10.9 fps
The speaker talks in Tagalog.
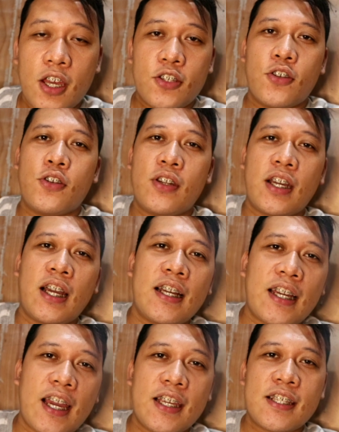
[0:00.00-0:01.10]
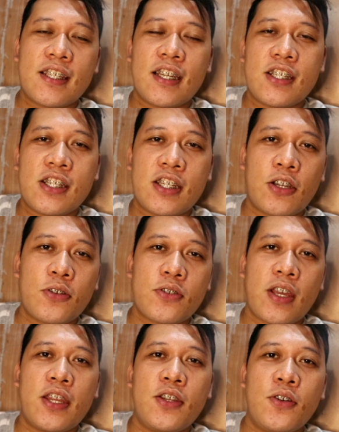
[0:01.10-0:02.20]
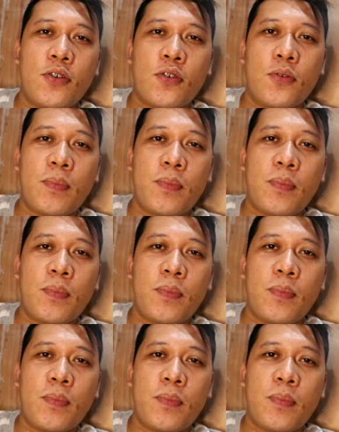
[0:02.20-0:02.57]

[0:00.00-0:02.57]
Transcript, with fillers: So yun na nga guys, ay share ko sa inyo kung